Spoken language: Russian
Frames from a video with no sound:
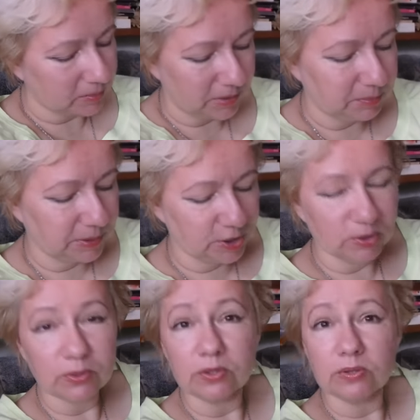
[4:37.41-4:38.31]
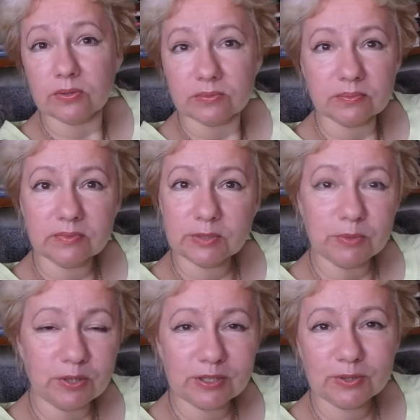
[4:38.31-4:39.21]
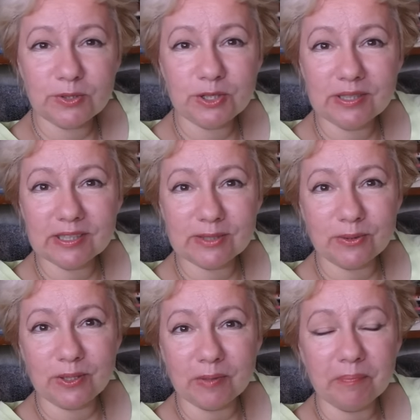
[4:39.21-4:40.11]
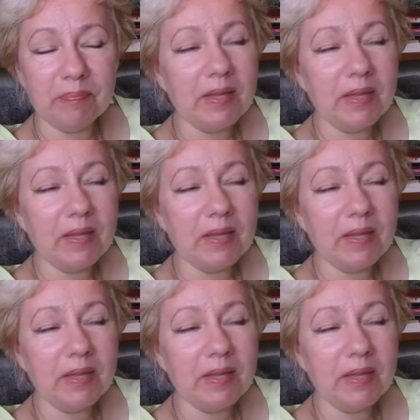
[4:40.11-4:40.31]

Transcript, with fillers: там, или под что-то, но смотрится очень достойно.